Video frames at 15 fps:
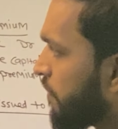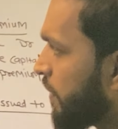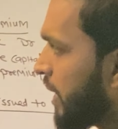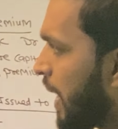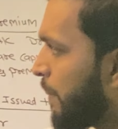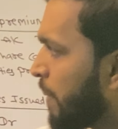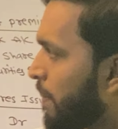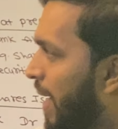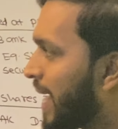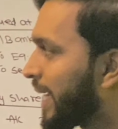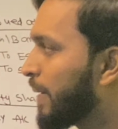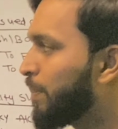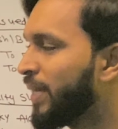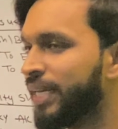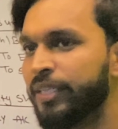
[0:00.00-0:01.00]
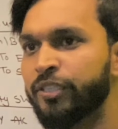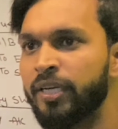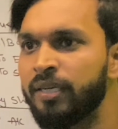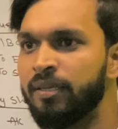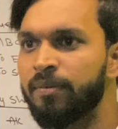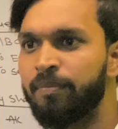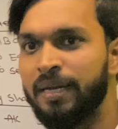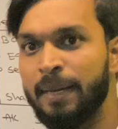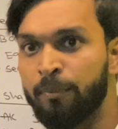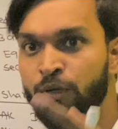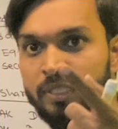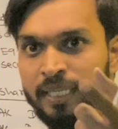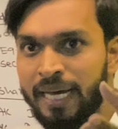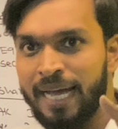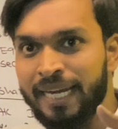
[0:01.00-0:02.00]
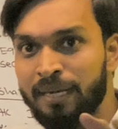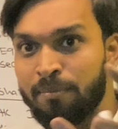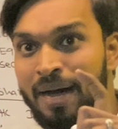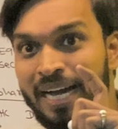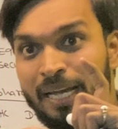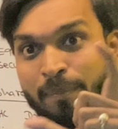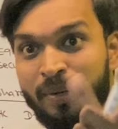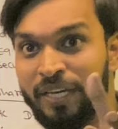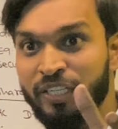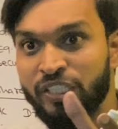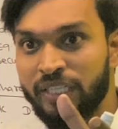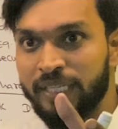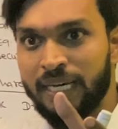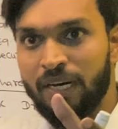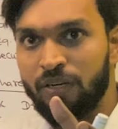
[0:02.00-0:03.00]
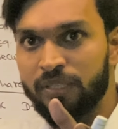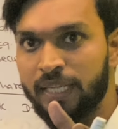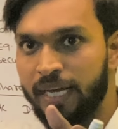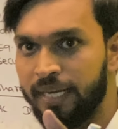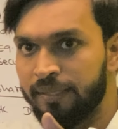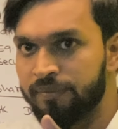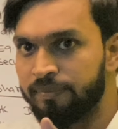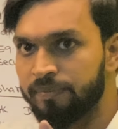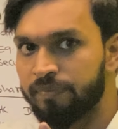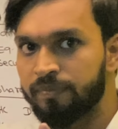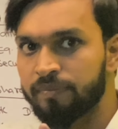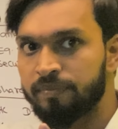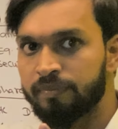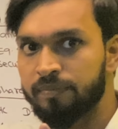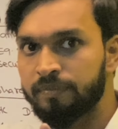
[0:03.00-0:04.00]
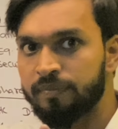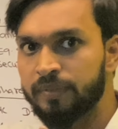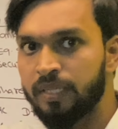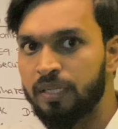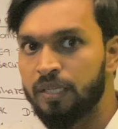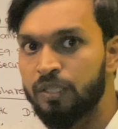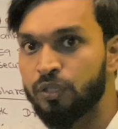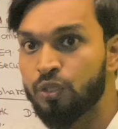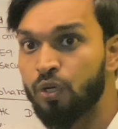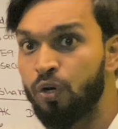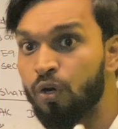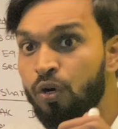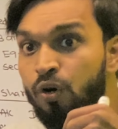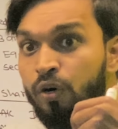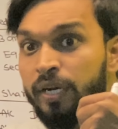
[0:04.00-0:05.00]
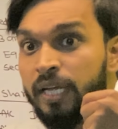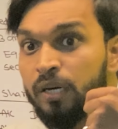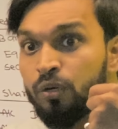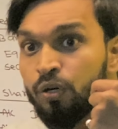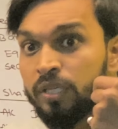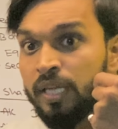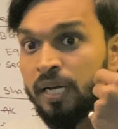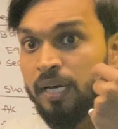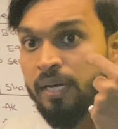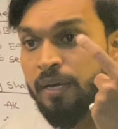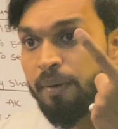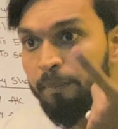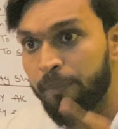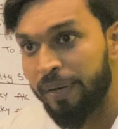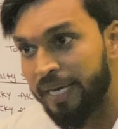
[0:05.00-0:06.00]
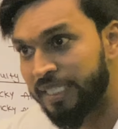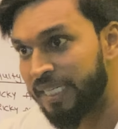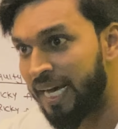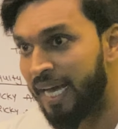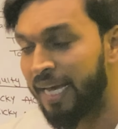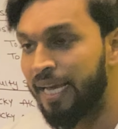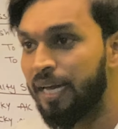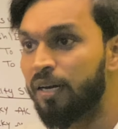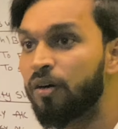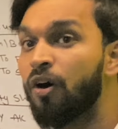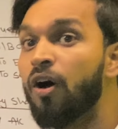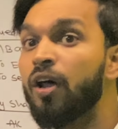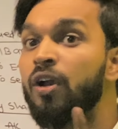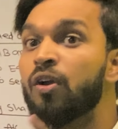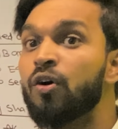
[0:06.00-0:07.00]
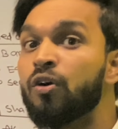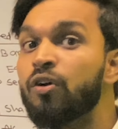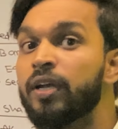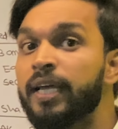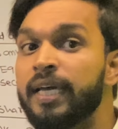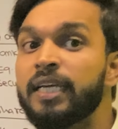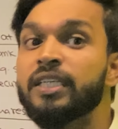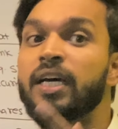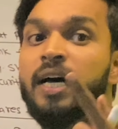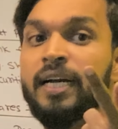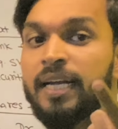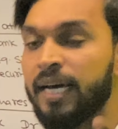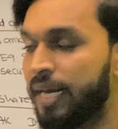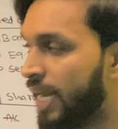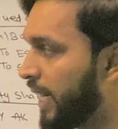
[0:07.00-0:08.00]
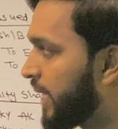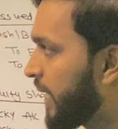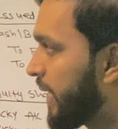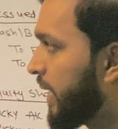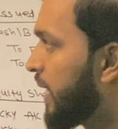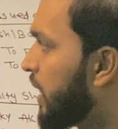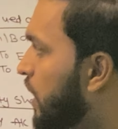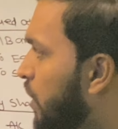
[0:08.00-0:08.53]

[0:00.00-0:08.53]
फिर यहाँ पे मार्क एप्लीकेशन मैंने आपको सिखाया कि मार्क एप्लीकेशन क्या होता है जो लोगों ने खुद बेचा है कौन लोगों ने अंडर राइटर ने